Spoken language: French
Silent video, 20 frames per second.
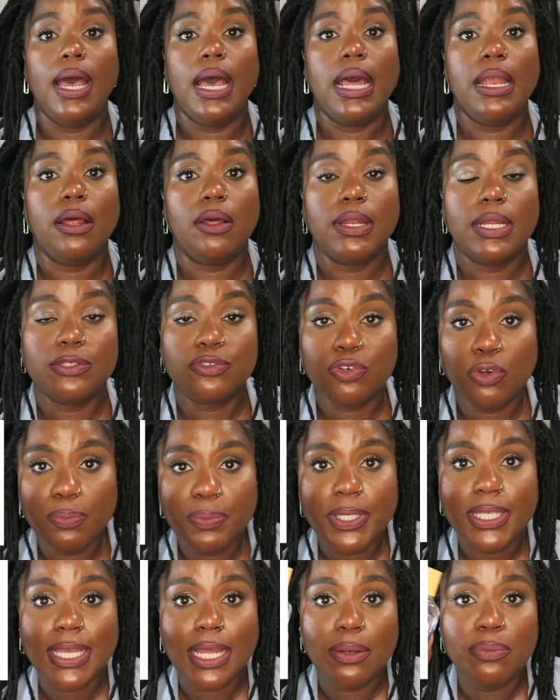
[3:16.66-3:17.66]
Alors la
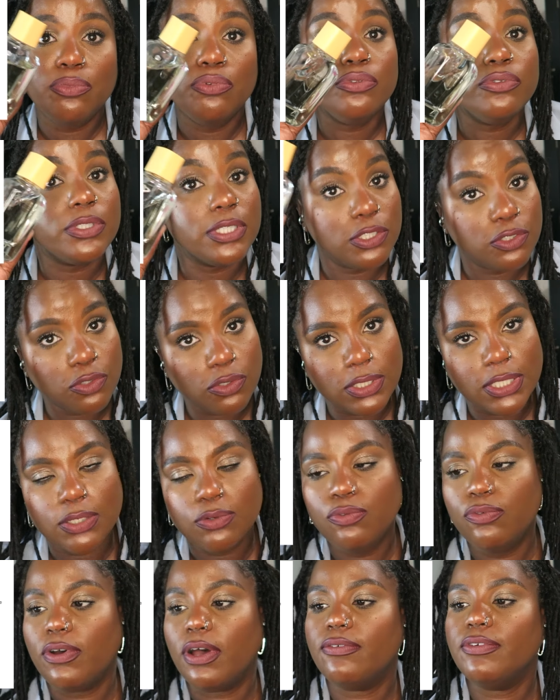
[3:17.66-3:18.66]
Tropical Boost, et je le
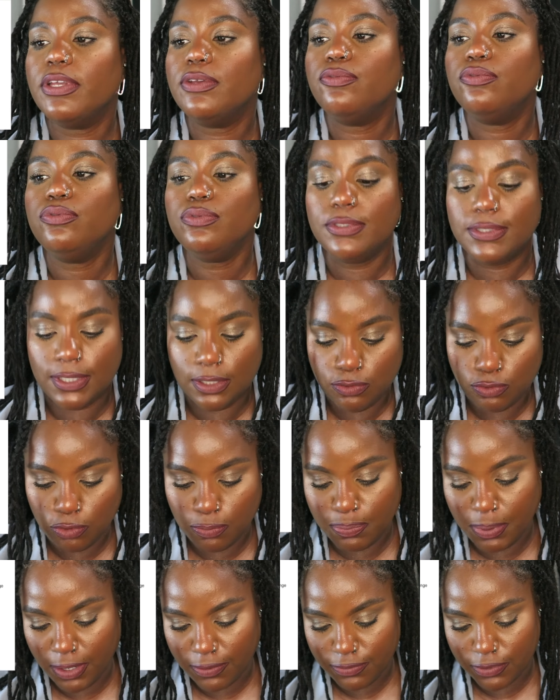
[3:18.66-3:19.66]
découvre avec vous, c'est une
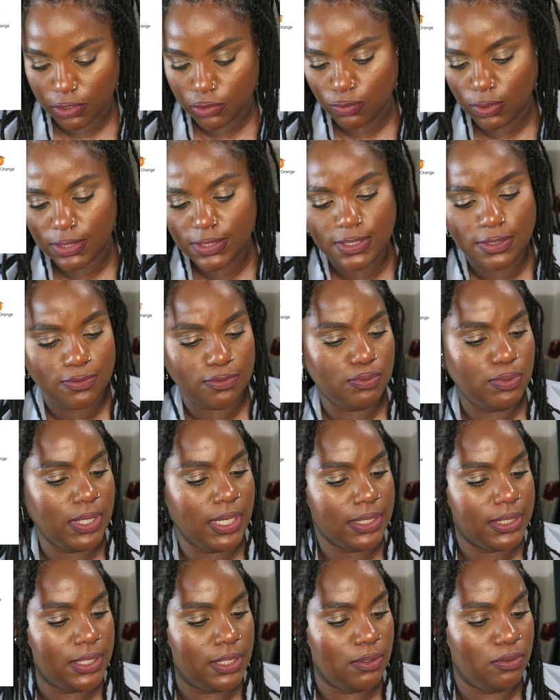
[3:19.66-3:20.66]
autre parfum. Je crois que c'est
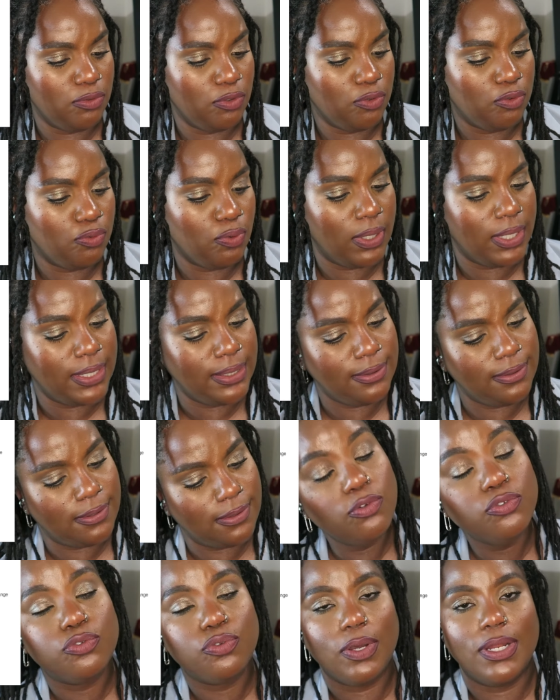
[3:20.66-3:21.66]
celui-là qui est une autre toilette.
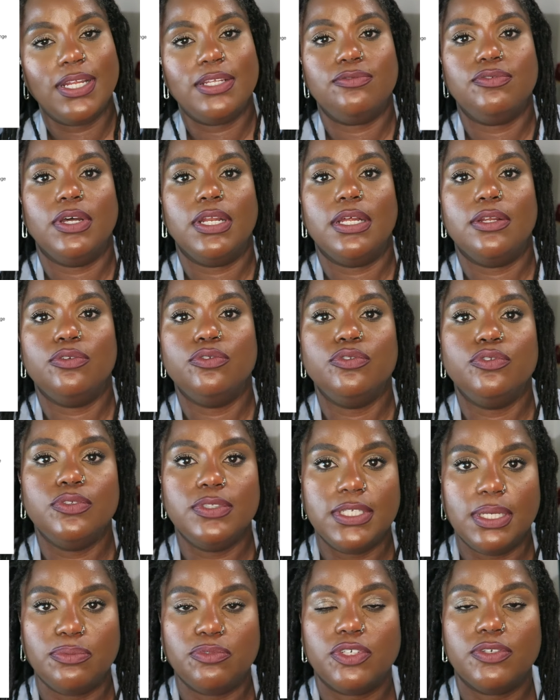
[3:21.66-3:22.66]
Autre toilette, voilà, le
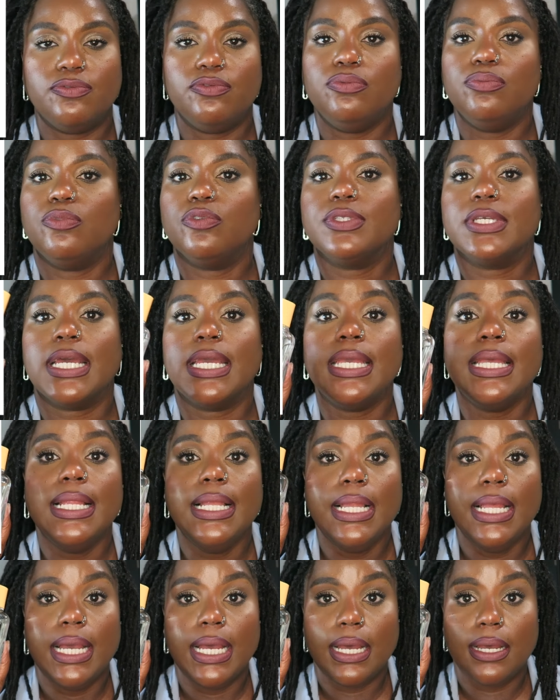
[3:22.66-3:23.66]
deuxième, je vais vous le montrer.
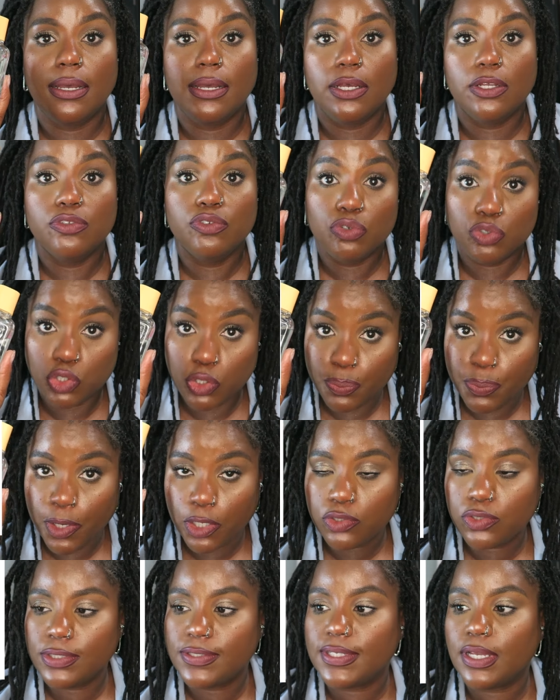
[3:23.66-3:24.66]
Euh, donc je
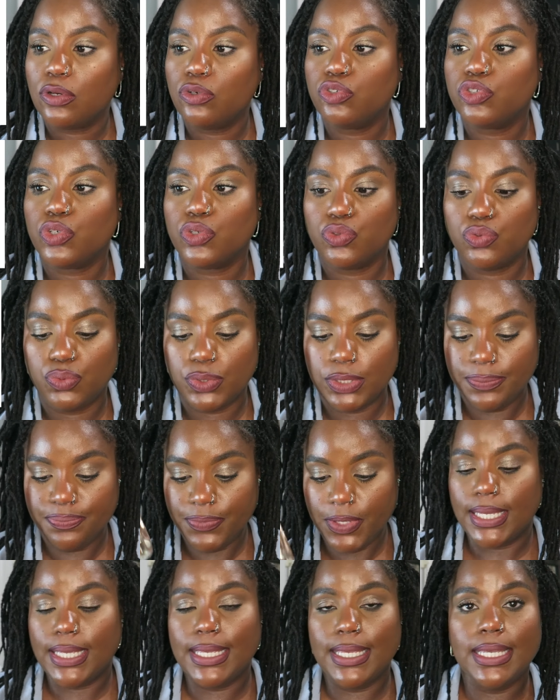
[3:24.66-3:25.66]
porte ça aujourd'hui,
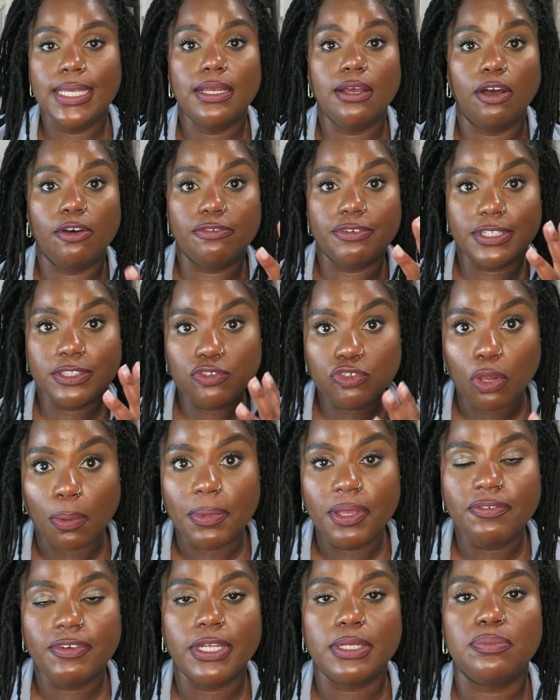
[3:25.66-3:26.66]
et en fait sur
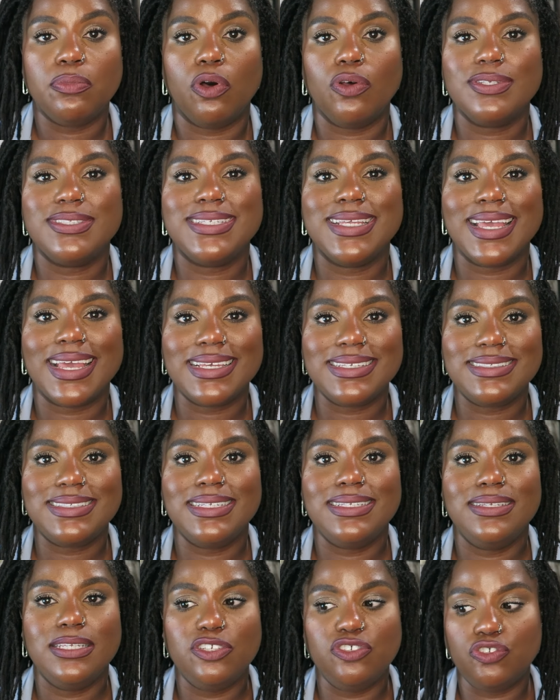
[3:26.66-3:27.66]
mes vêtements, c'est
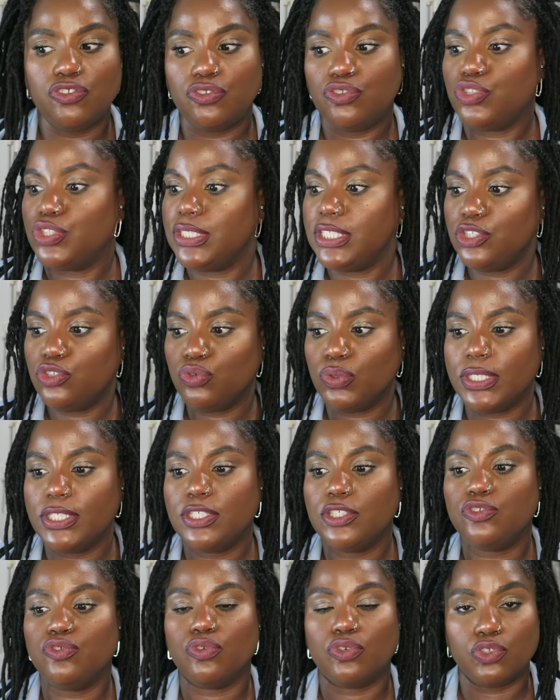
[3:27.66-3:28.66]
resté des, jours et
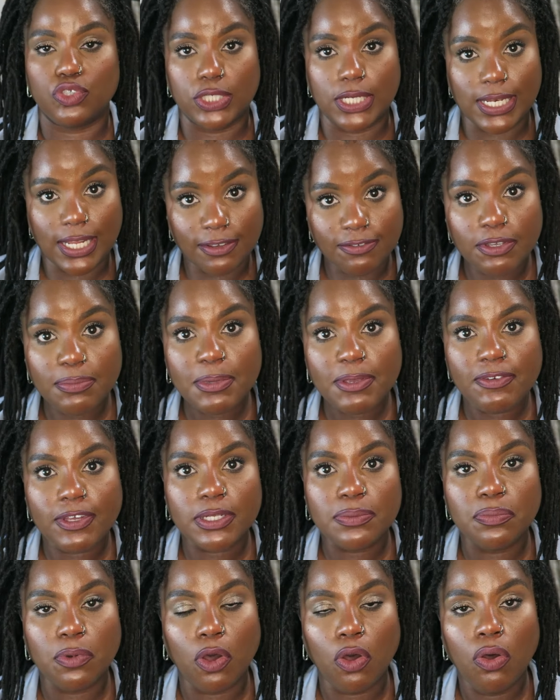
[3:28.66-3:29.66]
des jours. J'ai lavé mes
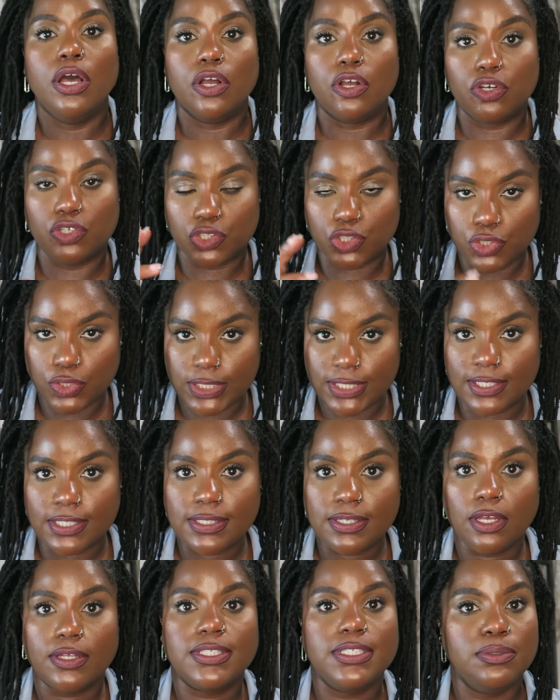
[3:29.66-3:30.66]
vêtements, quand je les ai
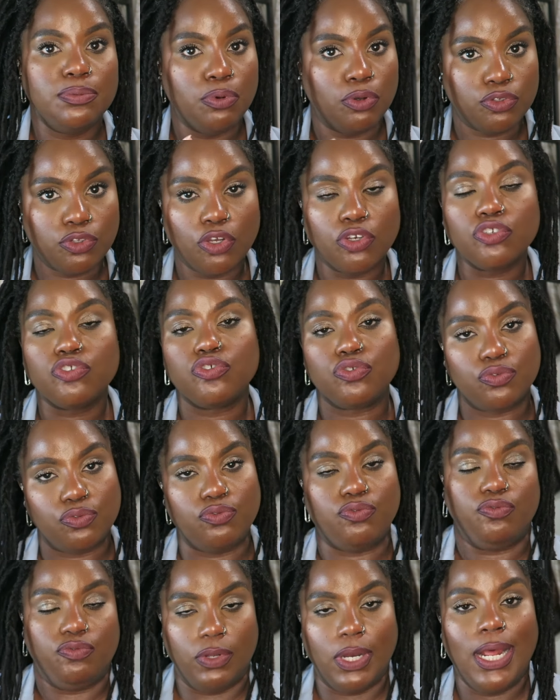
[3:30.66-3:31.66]
sortis, pourtant je...
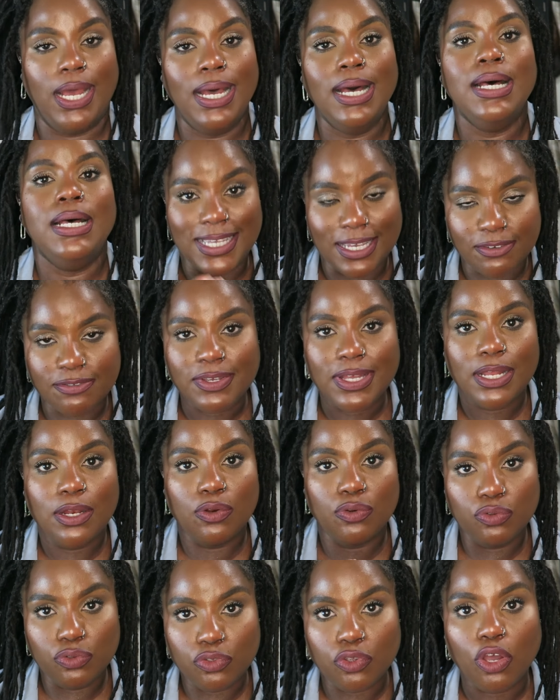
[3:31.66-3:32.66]
Voilà, il y avait
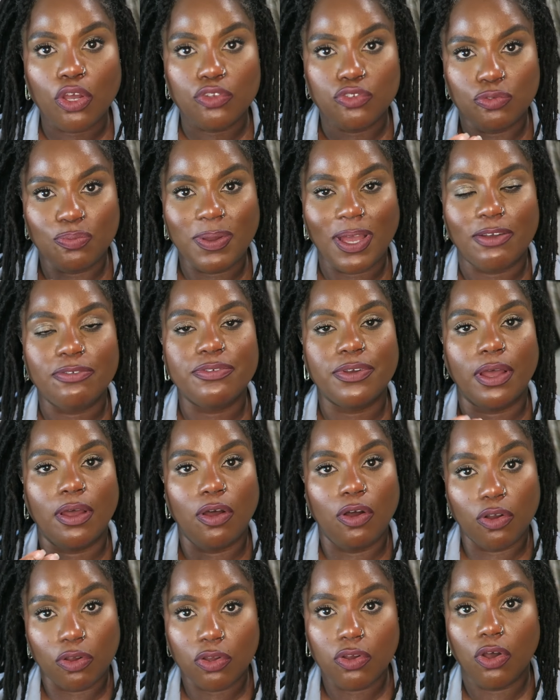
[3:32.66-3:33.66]
l'odeur du parfum
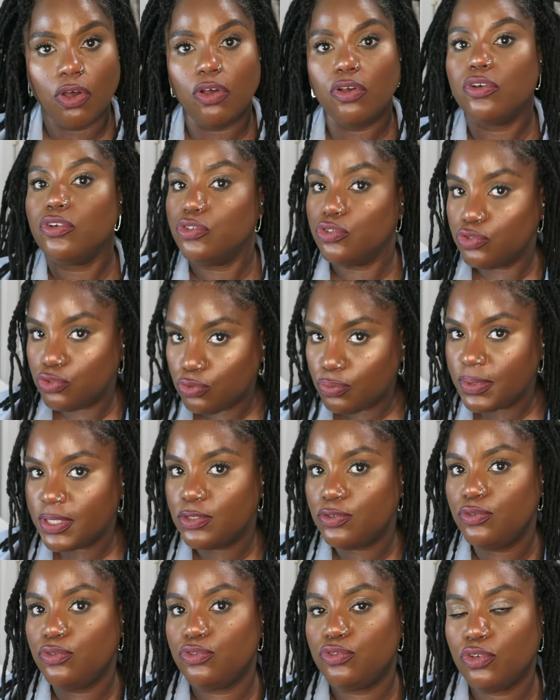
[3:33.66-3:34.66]
encore
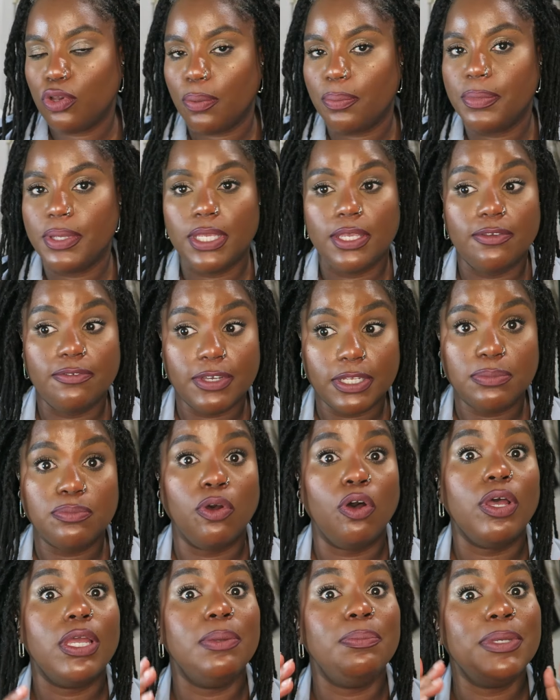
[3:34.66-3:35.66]
sur mes
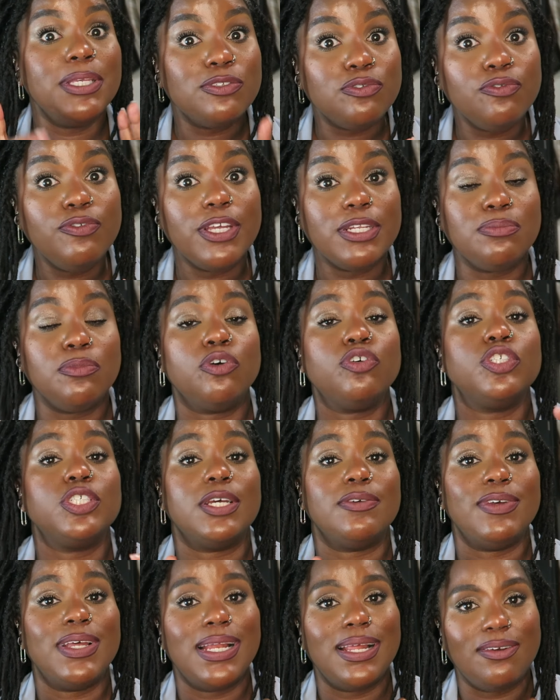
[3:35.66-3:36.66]
vêtements et mes sous-vêtements que
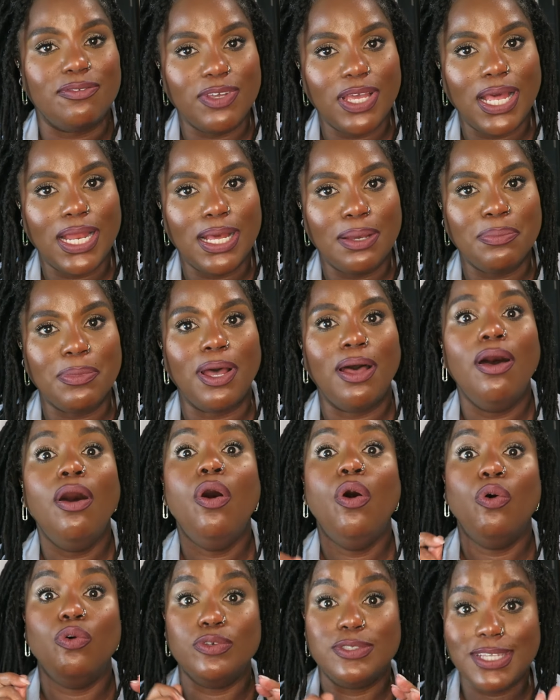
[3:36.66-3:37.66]
j'avais lavé à la main
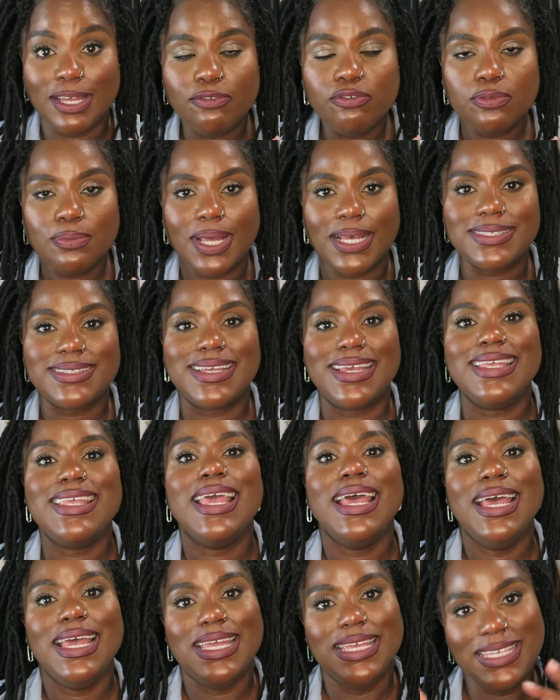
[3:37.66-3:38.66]
au savon de Marseille,
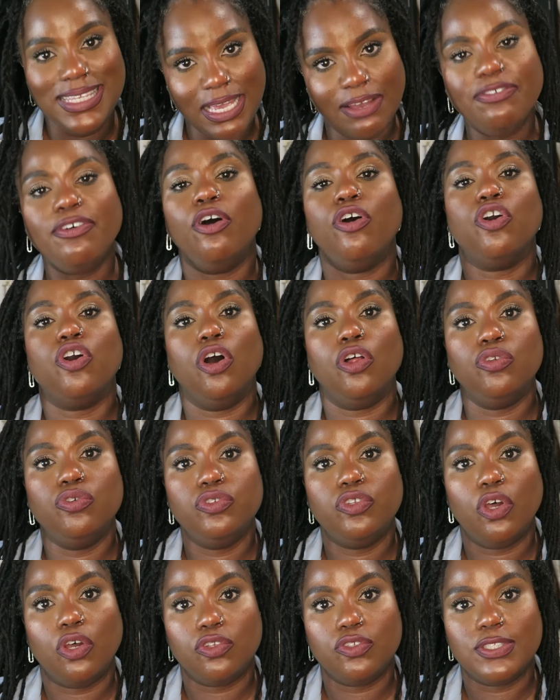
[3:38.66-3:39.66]
il y avait encore
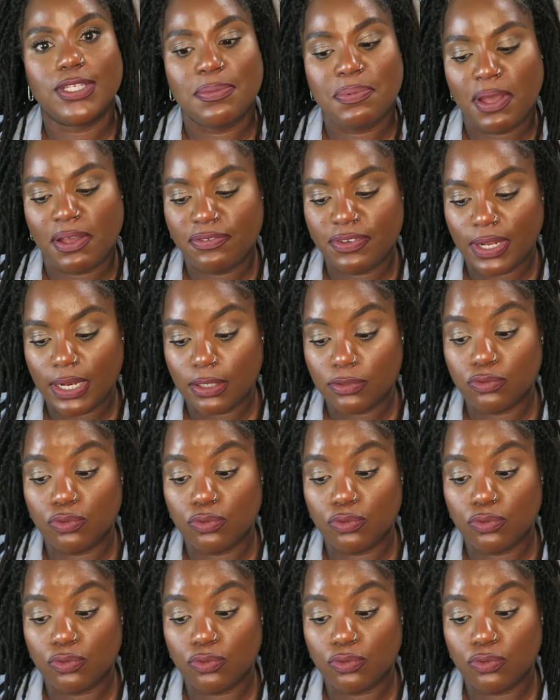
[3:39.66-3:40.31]
l'odeur de ces parfums là.